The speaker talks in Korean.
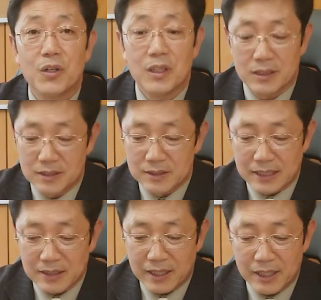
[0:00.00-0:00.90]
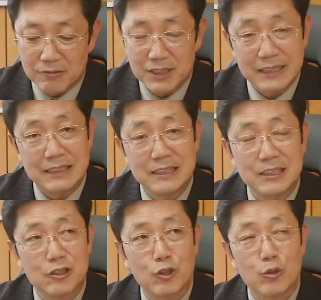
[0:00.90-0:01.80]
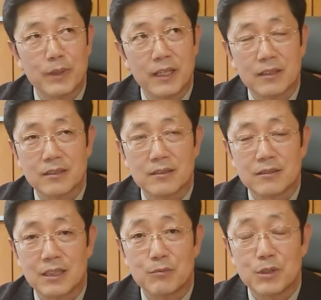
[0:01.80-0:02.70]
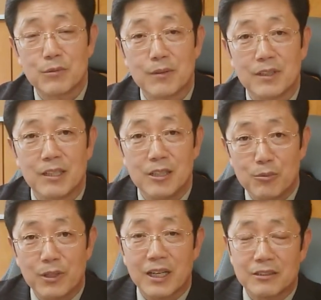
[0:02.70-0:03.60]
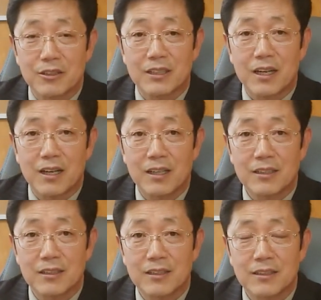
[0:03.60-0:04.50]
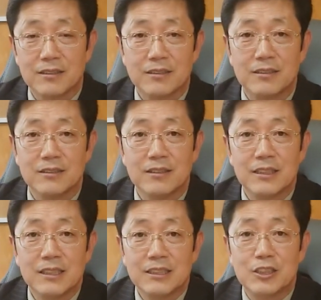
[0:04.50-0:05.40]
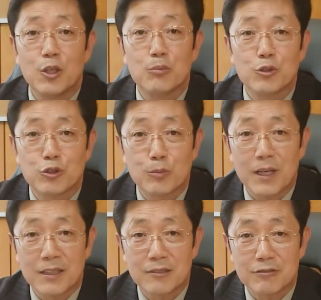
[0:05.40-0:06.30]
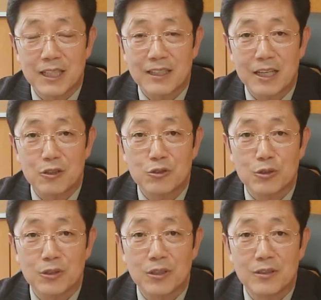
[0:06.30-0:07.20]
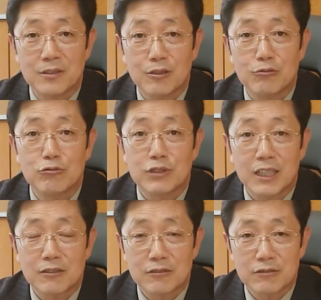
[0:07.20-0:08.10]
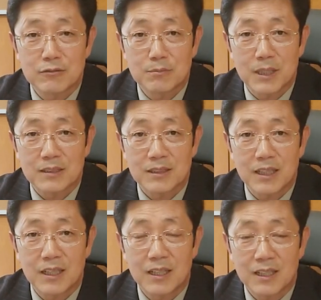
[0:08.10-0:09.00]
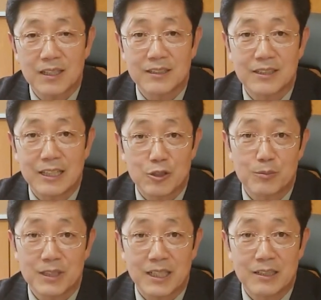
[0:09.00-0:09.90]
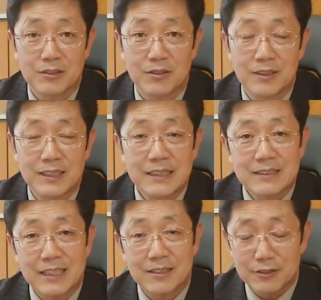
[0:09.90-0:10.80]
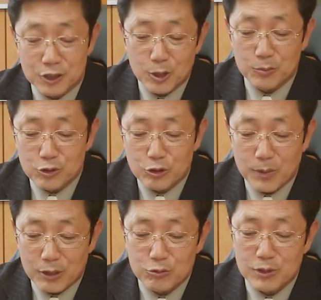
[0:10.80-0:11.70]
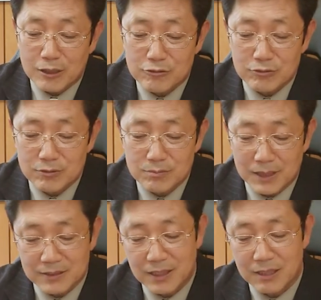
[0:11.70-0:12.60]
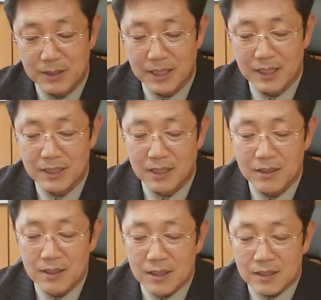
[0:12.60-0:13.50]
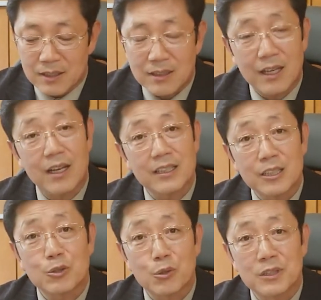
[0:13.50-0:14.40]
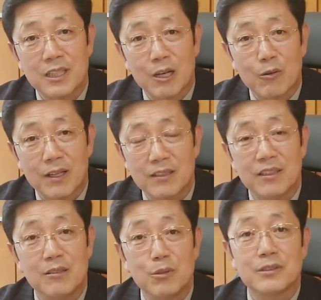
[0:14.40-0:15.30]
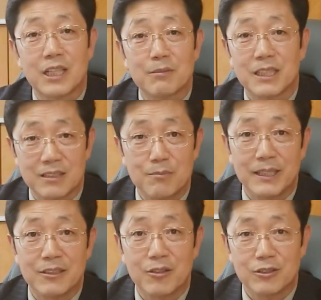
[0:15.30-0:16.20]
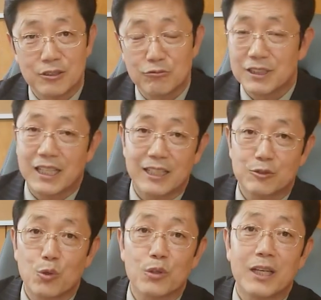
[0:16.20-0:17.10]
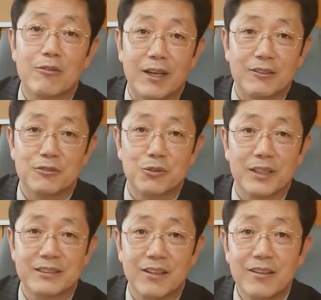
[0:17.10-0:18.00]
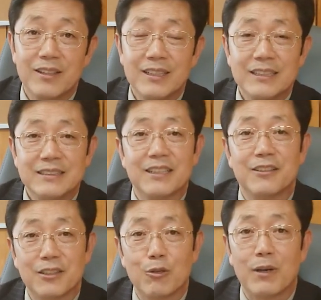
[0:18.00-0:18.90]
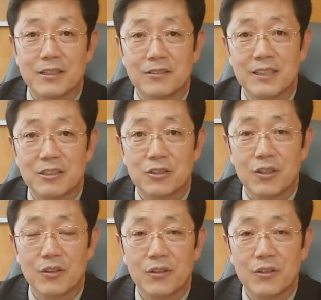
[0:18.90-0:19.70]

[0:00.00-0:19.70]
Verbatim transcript: 그 옛날에 우리 그 천구백삼십 년대 일본에 가셨다가 그 씨 없는 수박을 우리한테 알려줬던 그 우장춘 박사가, 아, 여러분 잘 알죠. 사실은 씨 없는 수박은 우장춘 박사가 만든 게 아니라 키타라 히토시라고 하는 일본 사람이 사실 만든 것을 우리나라에 소개하는 과정 속에서 이제 그렇게 와전됐죠.